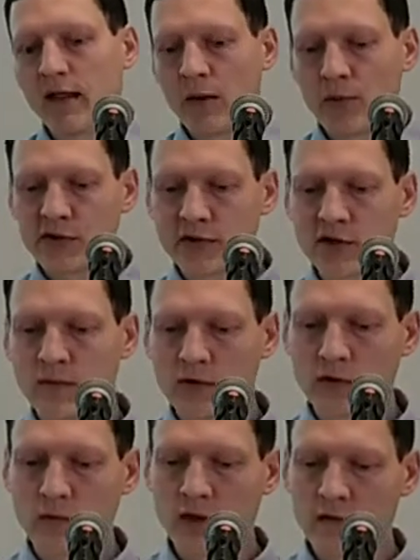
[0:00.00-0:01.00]
a po czasie
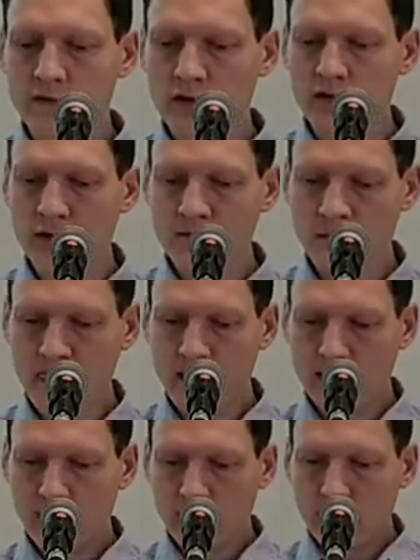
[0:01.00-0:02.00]
będą ujawnione.
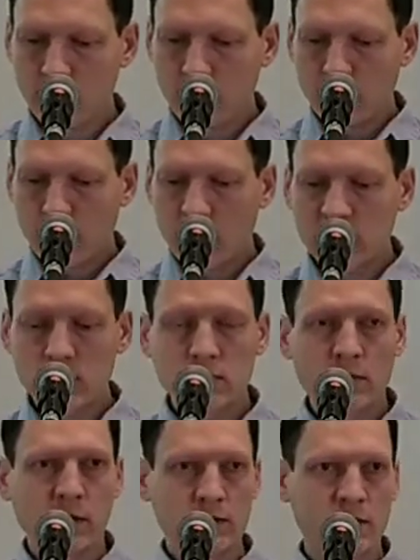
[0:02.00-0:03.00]
A
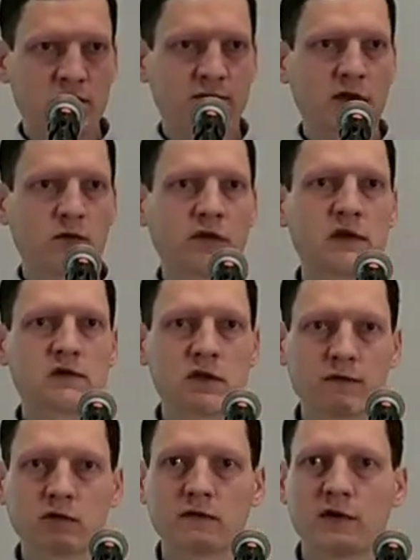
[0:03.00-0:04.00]
skoro Jezus wzywa tutaj
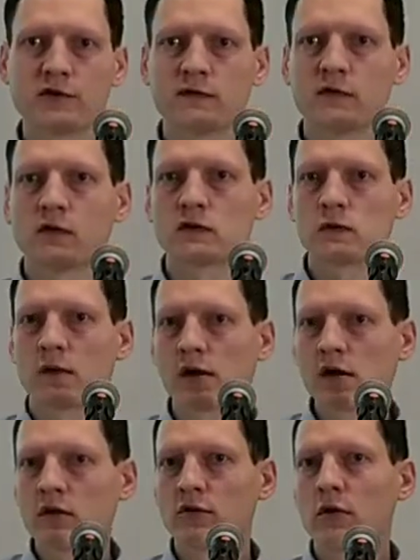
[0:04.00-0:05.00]
znowu do właściwego
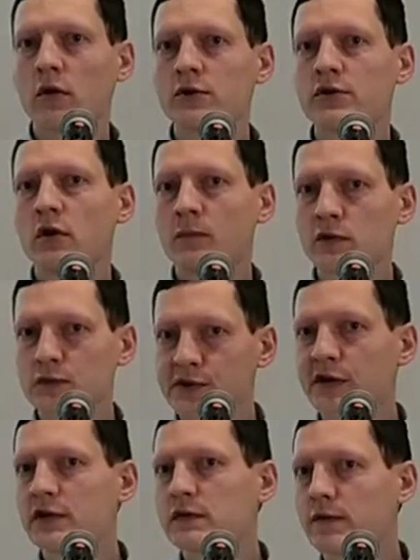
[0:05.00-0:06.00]
słuchania, no to chodzi o
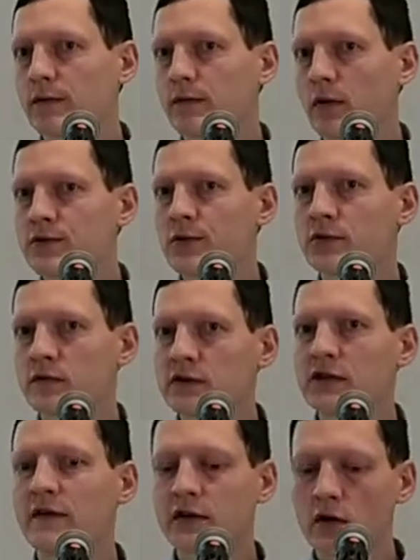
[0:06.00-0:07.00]
posłuszeństwo. Chodzi o to
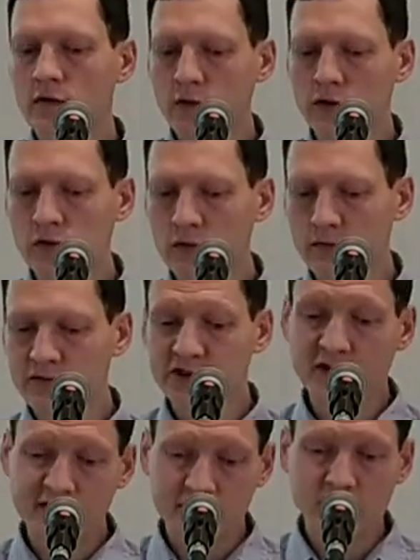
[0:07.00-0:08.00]
wydawanie owocu
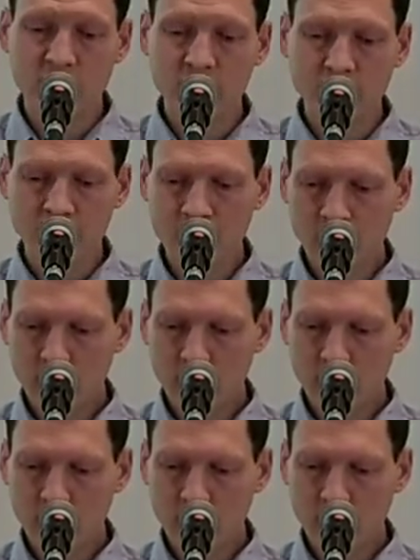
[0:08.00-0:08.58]
przede wszystkim.